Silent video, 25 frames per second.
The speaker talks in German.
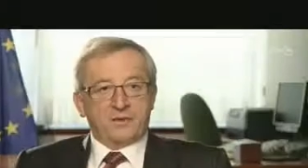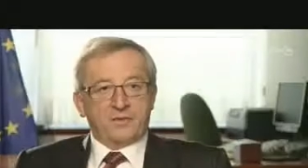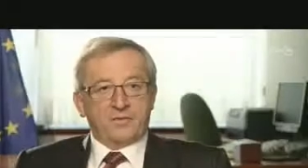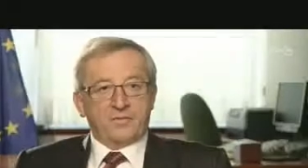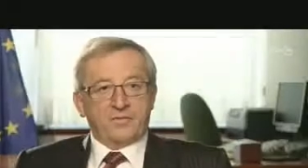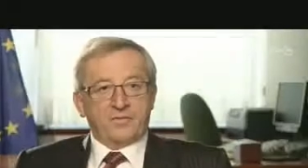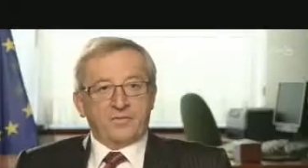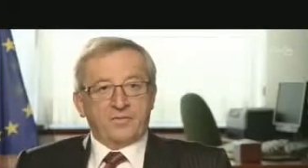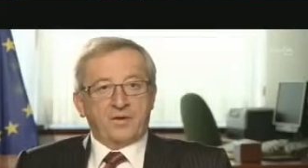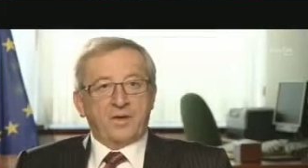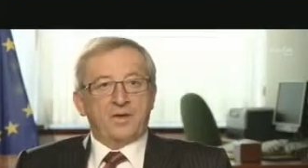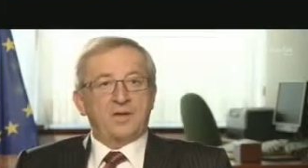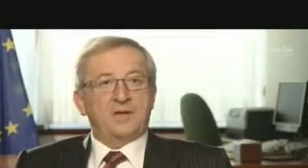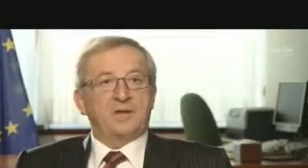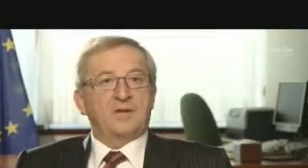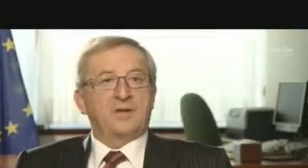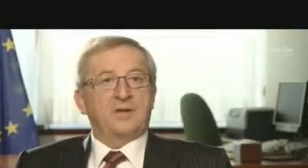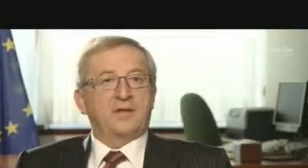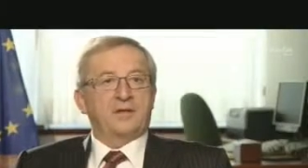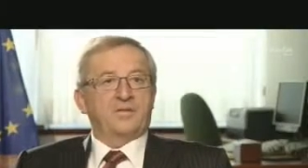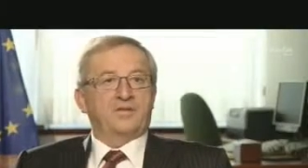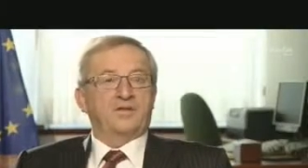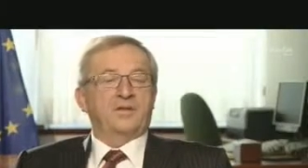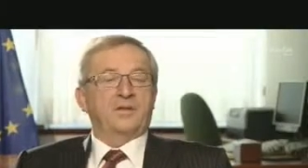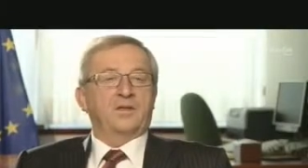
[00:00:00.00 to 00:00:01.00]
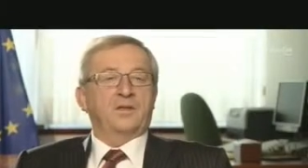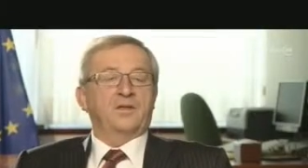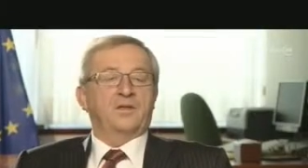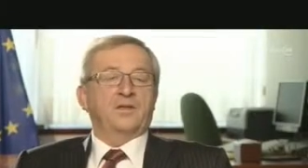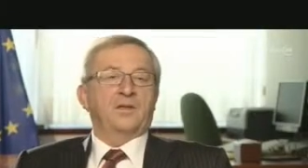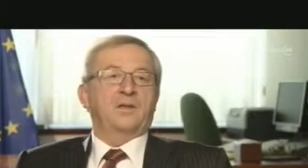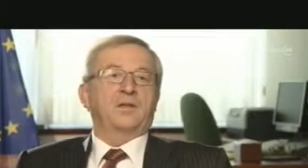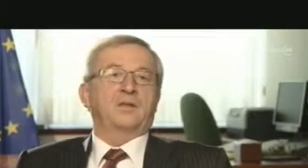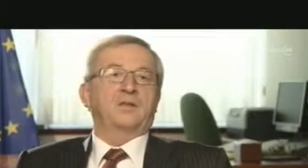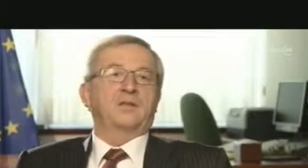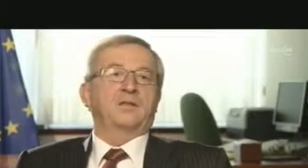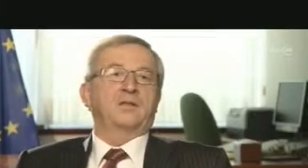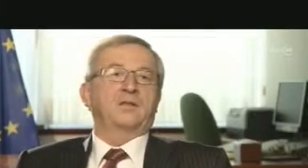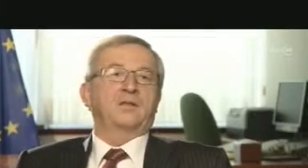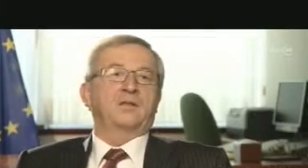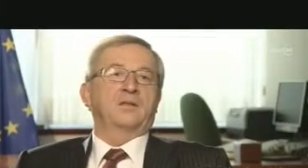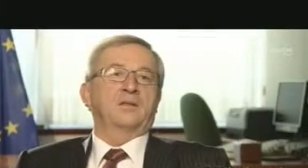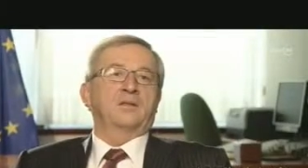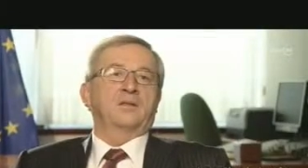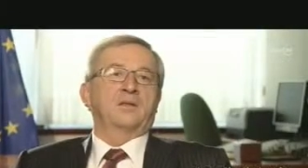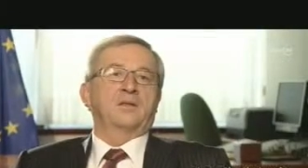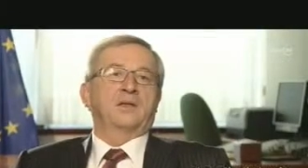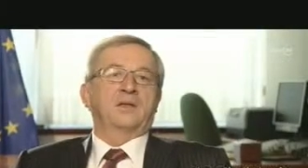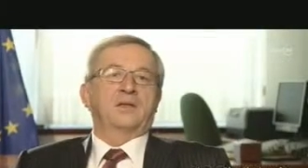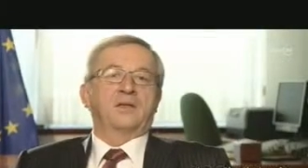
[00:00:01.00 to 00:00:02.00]
sich weiterentwickeln lassen,
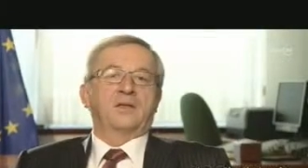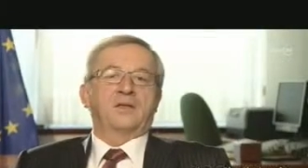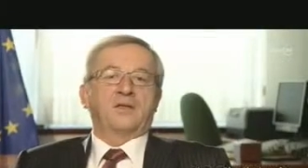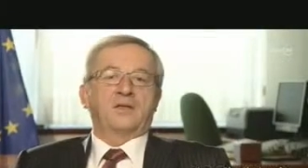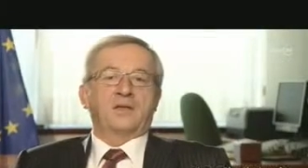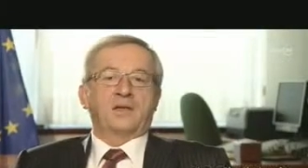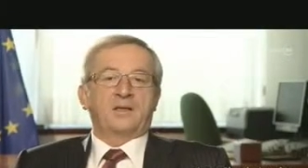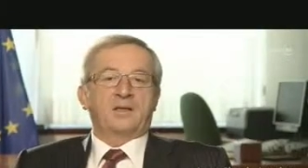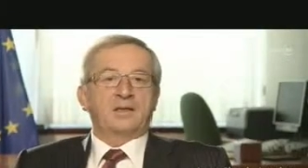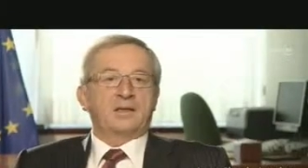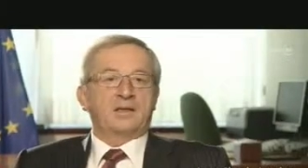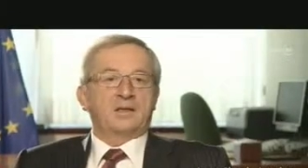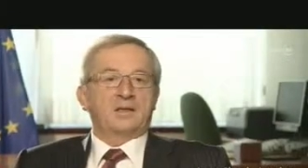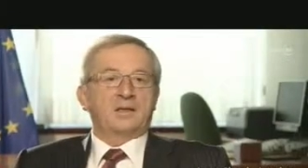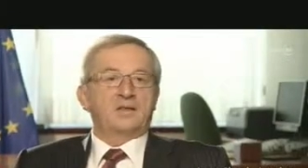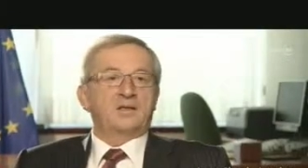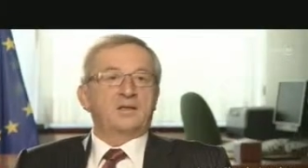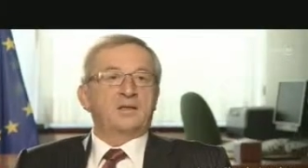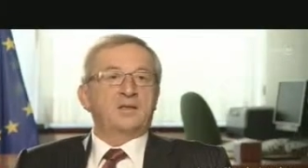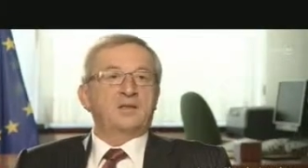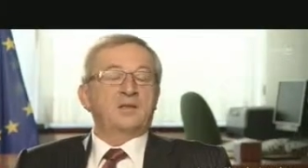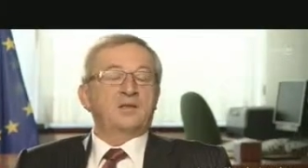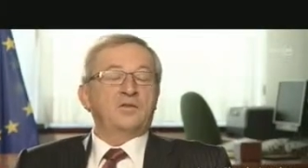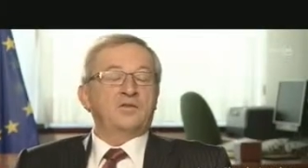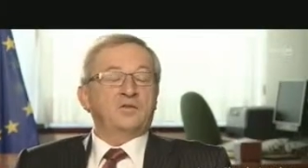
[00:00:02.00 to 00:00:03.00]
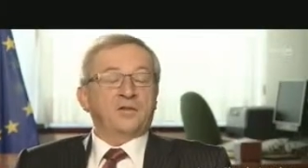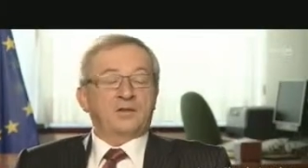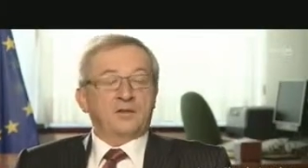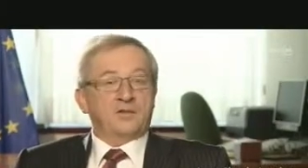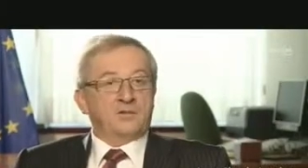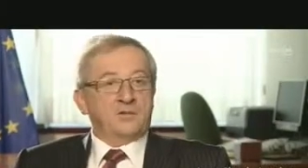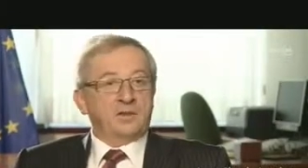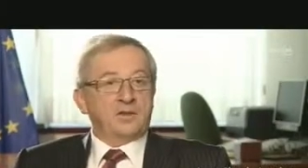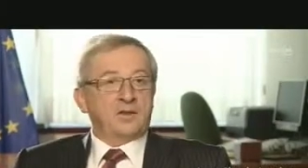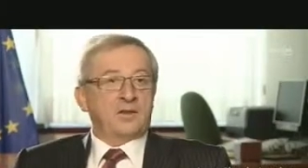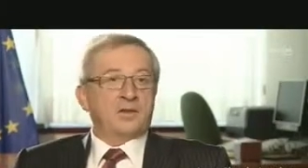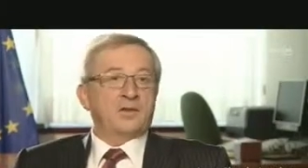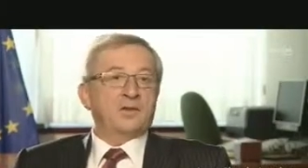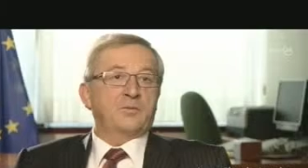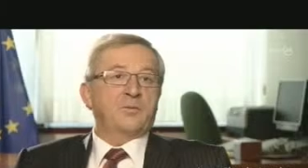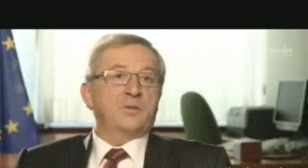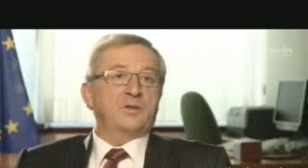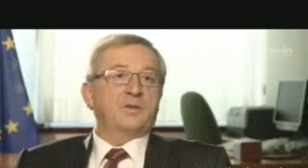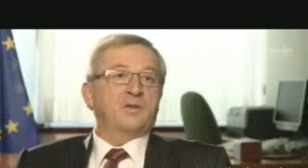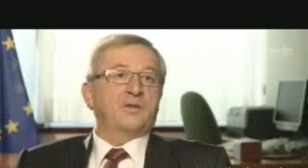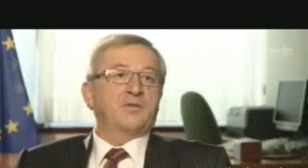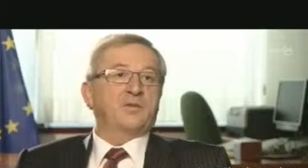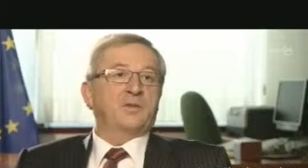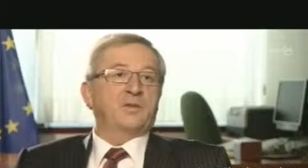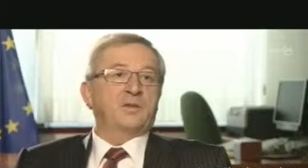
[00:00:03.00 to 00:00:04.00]
dann hätte dies, weil die
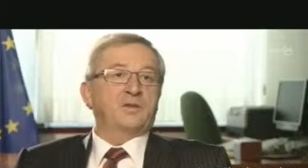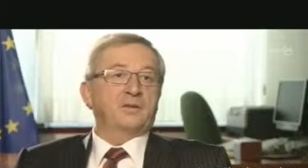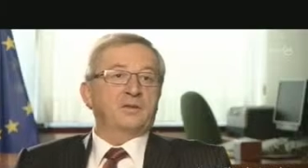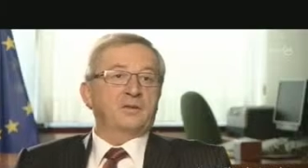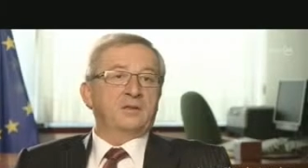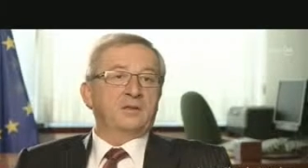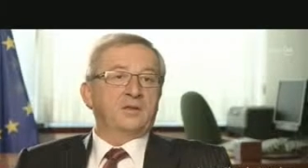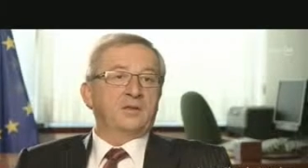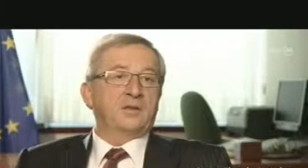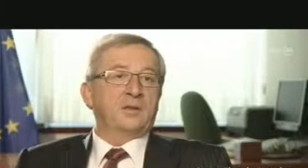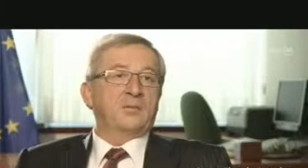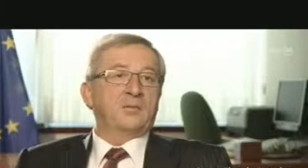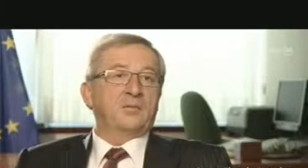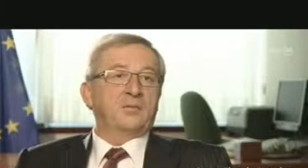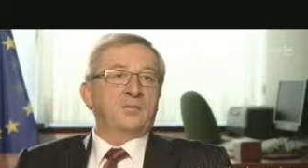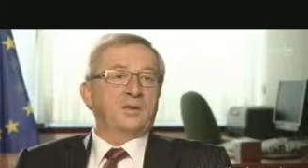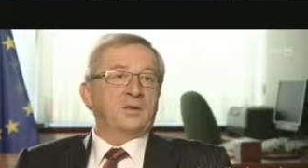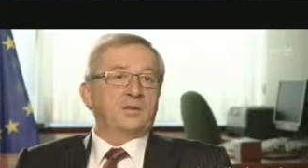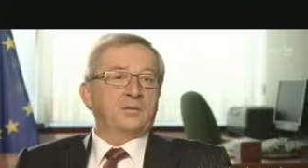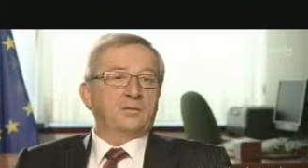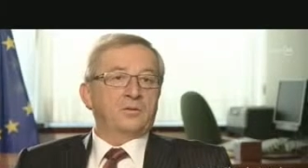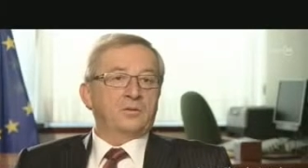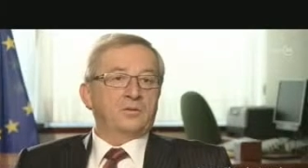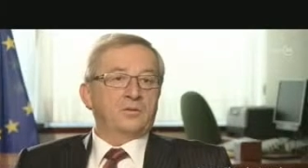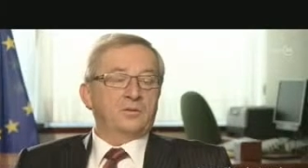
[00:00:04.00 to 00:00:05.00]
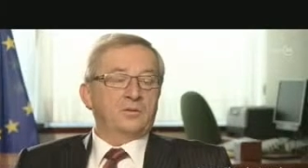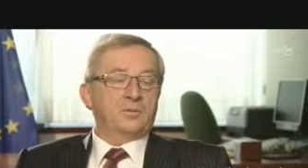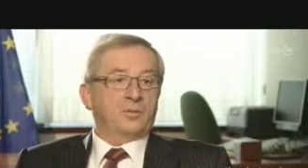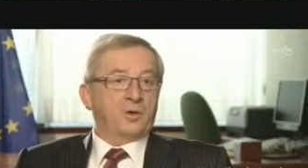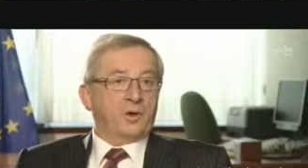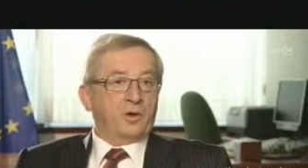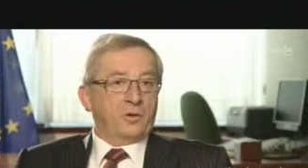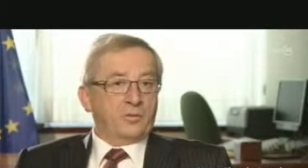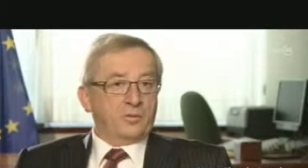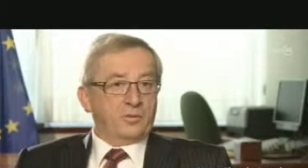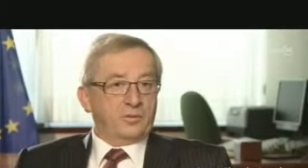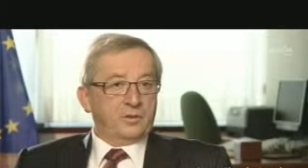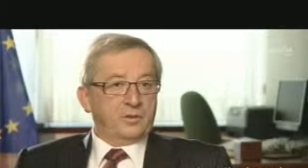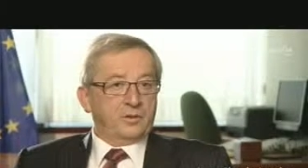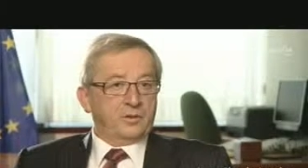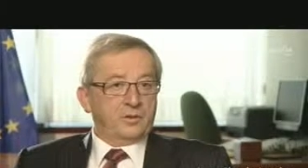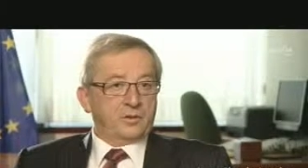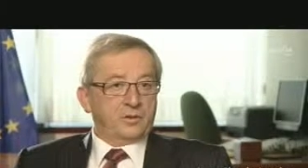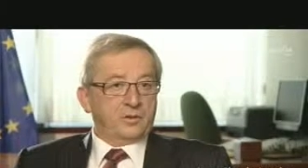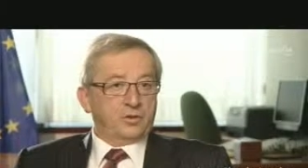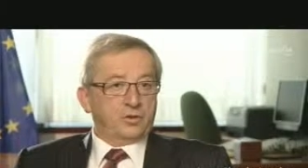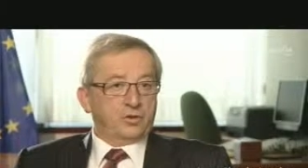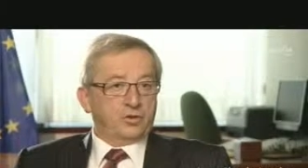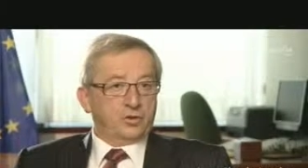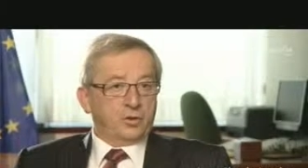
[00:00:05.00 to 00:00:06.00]
Finanzmärkte waren in dem Moment überhaupt
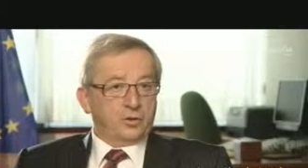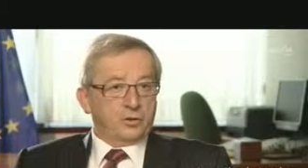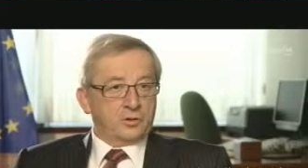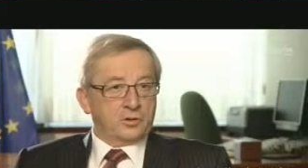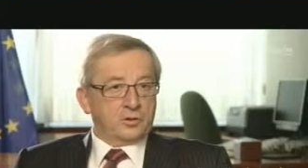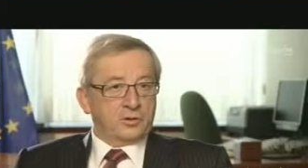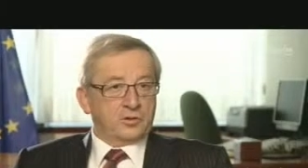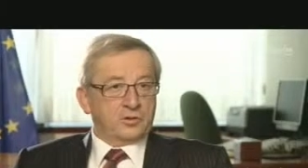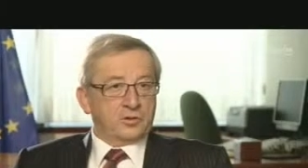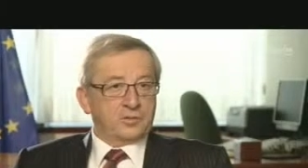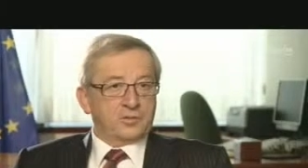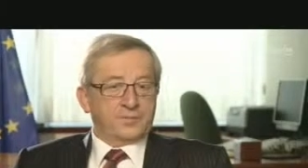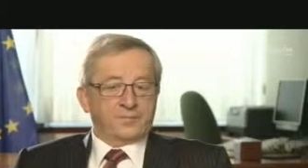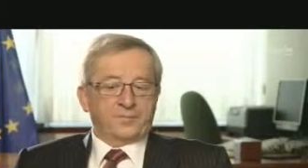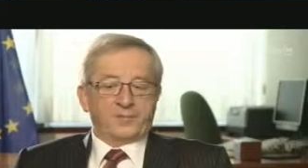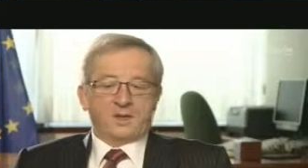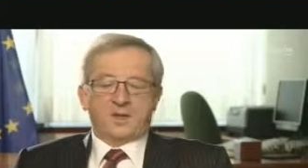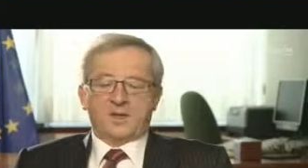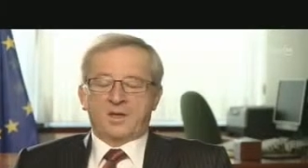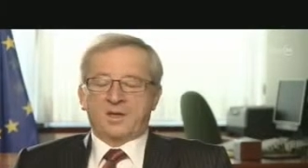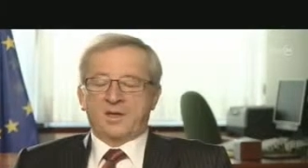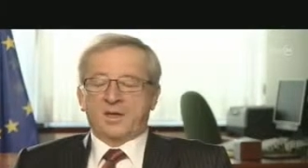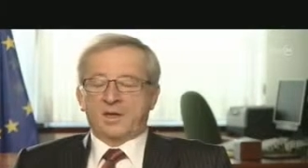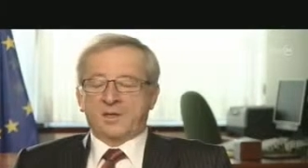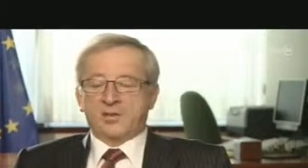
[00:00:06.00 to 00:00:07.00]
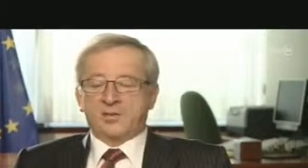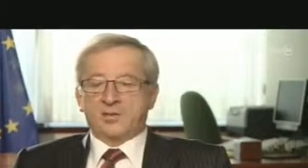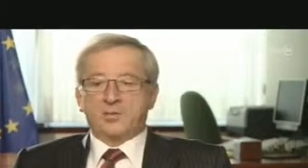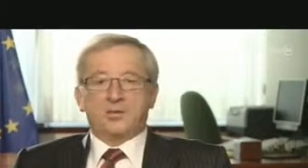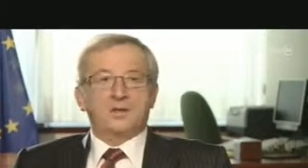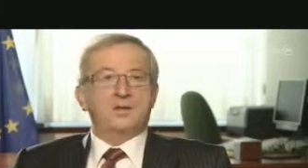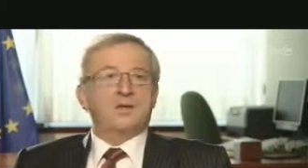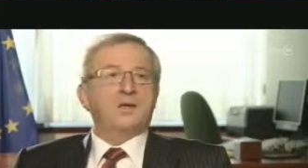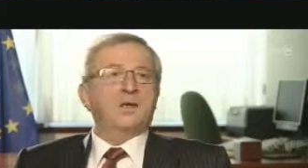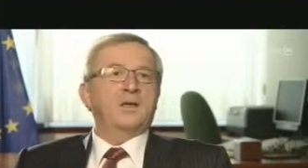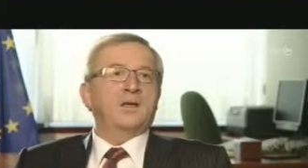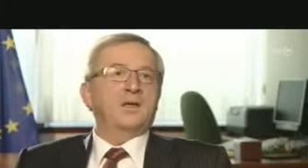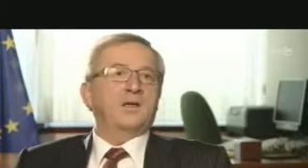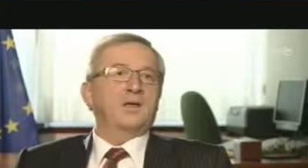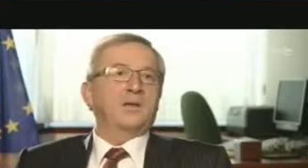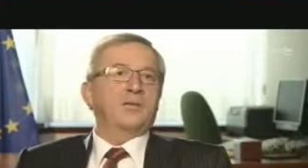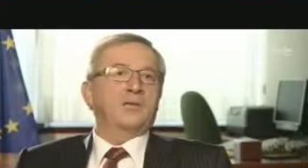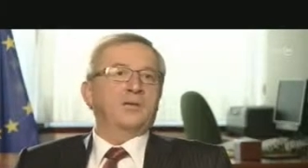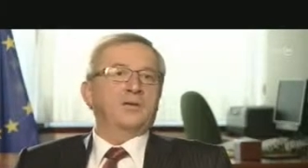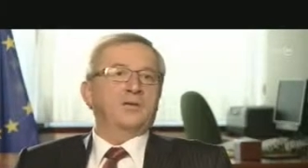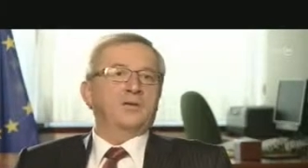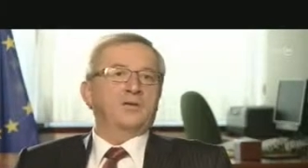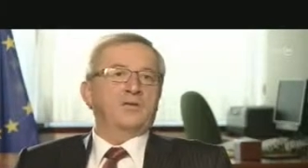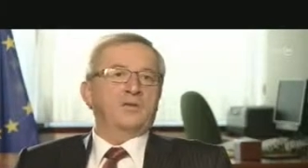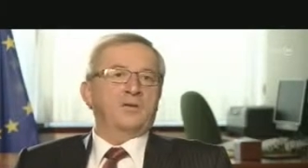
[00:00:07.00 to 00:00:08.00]
nicht geschlossen, zu sehr
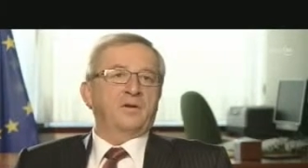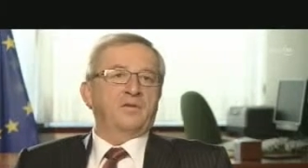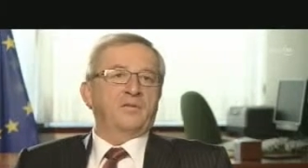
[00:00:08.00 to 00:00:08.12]
erheblichen